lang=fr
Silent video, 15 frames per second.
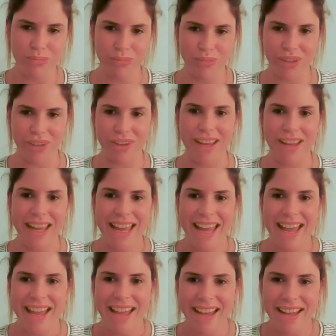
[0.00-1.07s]
Donc
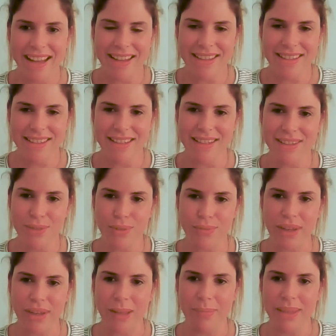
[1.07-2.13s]
allez-y les yeux
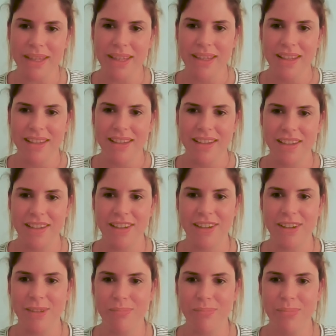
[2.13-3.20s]
fermés.
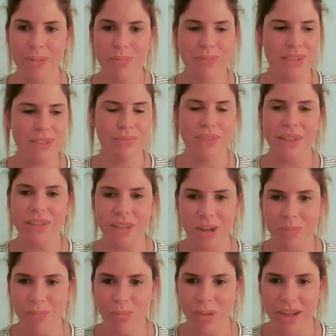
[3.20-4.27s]
même si vous êtes
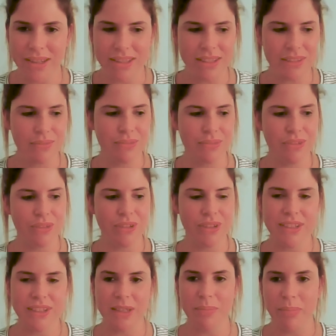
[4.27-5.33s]
comme moi, si vous ne
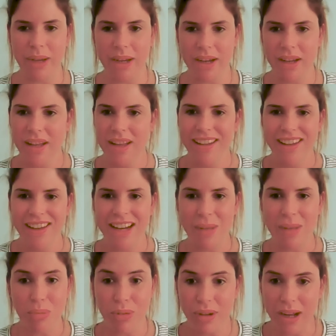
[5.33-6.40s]
connaissez pas
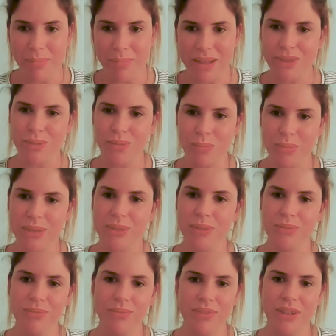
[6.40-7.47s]
la programmation
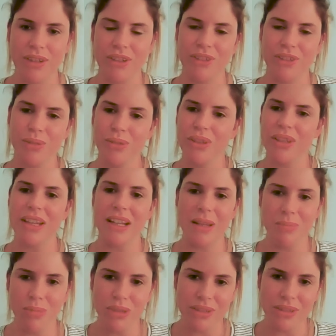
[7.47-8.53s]
Python, tant qu'il y a
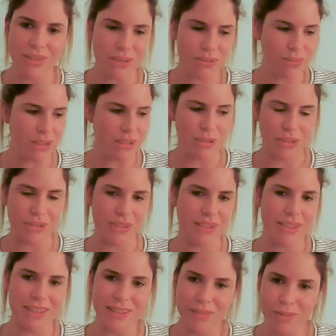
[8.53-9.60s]
la motivation, la
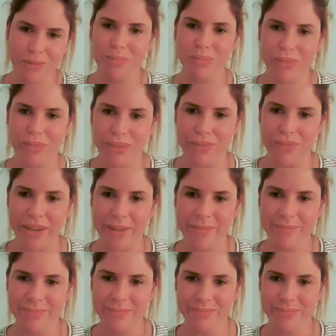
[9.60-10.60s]
curiosité, vous pouvez le faire.